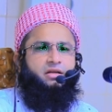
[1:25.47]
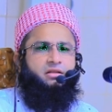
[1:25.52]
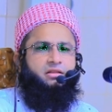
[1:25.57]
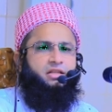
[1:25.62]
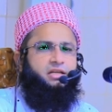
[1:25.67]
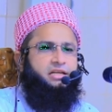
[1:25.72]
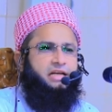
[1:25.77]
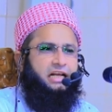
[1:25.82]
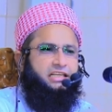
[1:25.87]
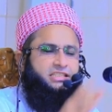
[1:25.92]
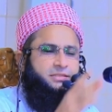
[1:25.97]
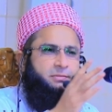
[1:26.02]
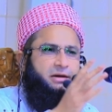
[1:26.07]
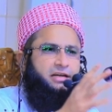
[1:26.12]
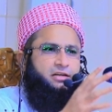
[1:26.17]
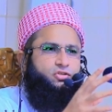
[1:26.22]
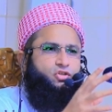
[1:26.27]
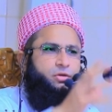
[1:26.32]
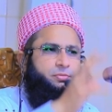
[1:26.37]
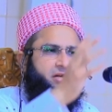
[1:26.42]
তিনি
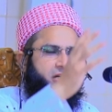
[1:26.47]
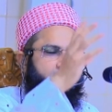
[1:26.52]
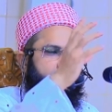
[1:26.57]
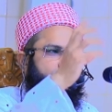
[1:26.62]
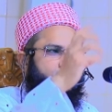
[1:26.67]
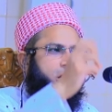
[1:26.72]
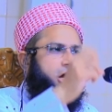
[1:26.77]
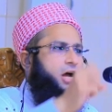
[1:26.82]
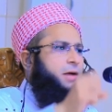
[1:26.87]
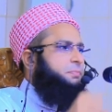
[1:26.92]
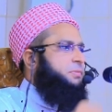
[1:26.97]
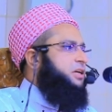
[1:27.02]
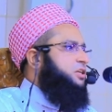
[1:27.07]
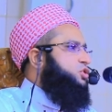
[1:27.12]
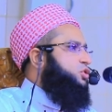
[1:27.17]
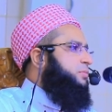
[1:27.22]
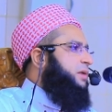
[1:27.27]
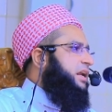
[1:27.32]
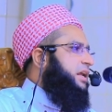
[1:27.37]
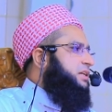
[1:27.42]
আসমান জমিন সব
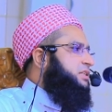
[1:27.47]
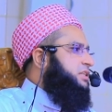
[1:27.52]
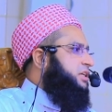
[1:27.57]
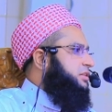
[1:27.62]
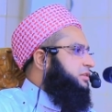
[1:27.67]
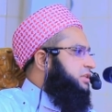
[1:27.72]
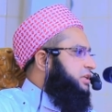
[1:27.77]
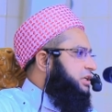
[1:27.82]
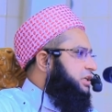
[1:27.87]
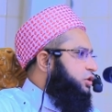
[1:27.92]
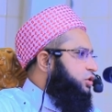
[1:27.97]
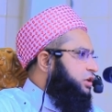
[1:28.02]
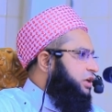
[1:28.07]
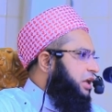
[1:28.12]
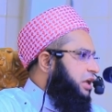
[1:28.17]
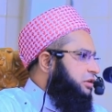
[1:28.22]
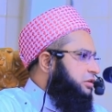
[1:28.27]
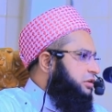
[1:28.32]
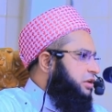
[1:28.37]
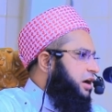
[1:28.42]
কিছু বানাইছেন তিনি হলেন
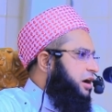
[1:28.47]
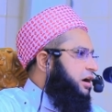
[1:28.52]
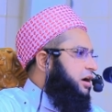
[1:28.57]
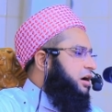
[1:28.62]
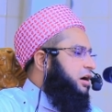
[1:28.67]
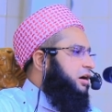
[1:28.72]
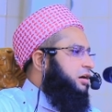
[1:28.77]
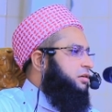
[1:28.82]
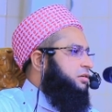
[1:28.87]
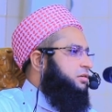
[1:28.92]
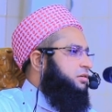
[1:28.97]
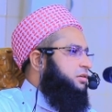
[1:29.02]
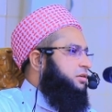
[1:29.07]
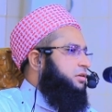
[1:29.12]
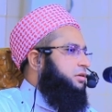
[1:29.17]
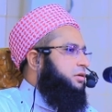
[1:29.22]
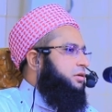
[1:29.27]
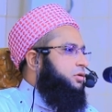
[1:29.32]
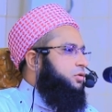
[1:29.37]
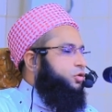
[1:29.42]
আল্লাহ
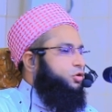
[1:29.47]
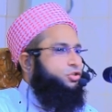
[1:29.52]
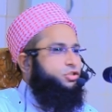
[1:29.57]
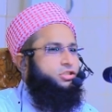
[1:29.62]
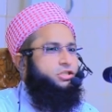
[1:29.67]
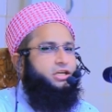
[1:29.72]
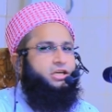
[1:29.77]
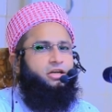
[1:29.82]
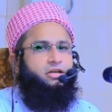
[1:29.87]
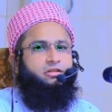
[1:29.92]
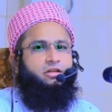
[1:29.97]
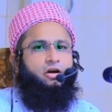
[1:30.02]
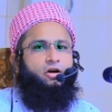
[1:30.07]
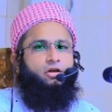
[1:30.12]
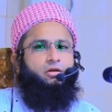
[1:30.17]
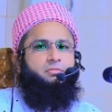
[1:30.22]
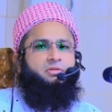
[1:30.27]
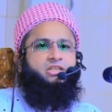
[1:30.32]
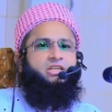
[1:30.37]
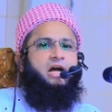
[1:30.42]
কুস্তিগির
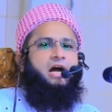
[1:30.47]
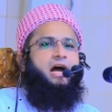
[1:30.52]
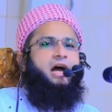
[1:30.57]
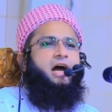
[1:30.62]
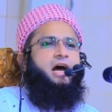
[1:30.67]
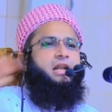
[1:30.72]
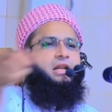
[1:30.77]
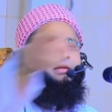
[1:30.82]
তখন বিশাল